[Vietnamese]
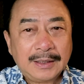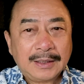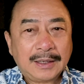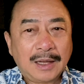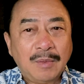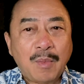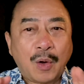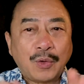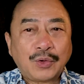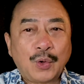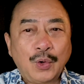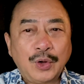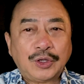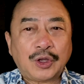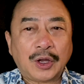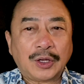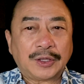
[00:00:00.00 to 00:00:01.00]
cứ mỗi cuối
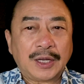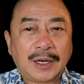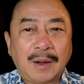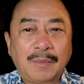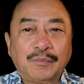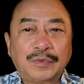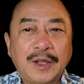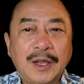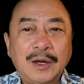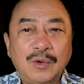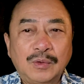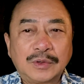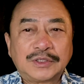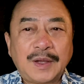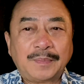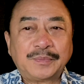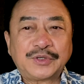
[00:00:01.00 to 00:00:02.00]
tuần thì công ty luôn
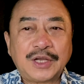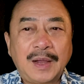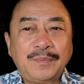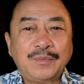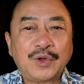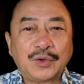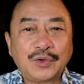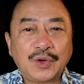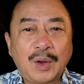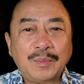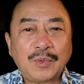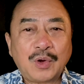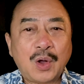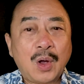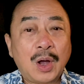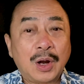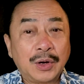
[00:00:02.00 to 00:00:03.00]
sắp xếp cho nhóm
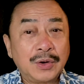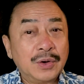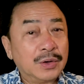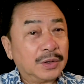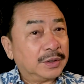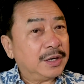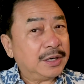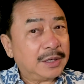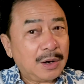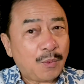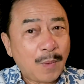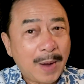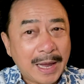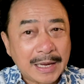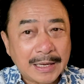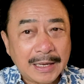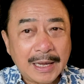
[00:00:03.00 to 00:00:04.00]
con được đi ra
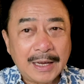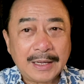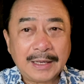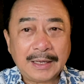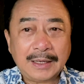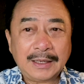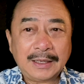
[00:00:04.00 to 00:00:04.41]
ngoài chơi